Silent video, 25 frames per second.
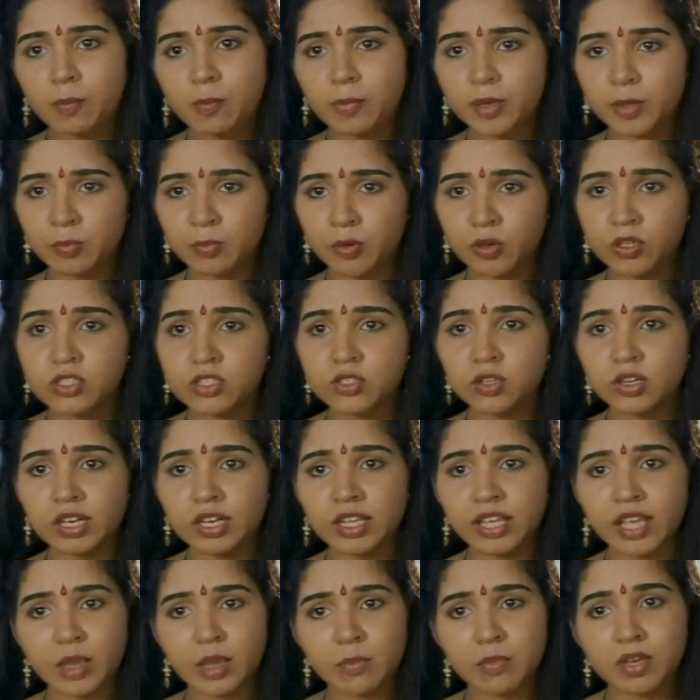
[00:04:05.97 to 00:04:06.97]
అలా అబద్ధాలు
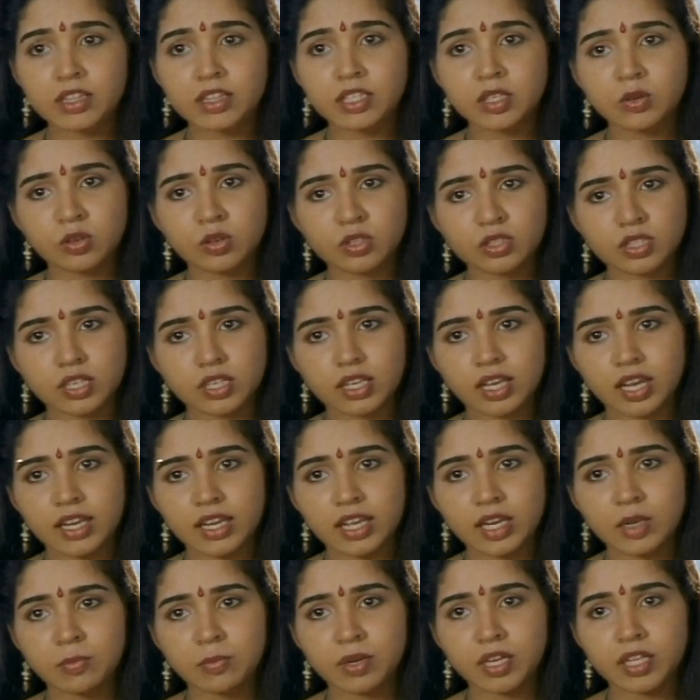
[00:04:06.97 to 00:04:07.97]
చెప్పి ఇంకొకరిని పెళ్లి
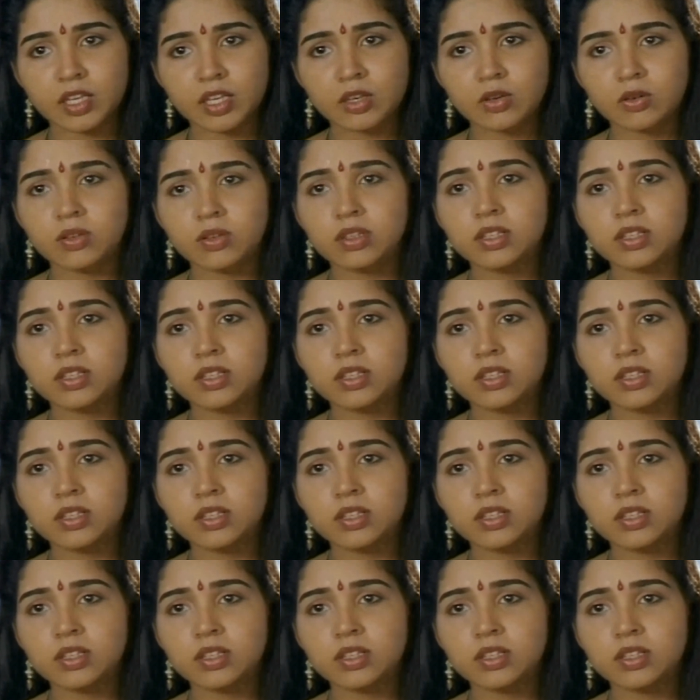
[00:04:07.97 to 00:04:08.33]
చేసుకోమని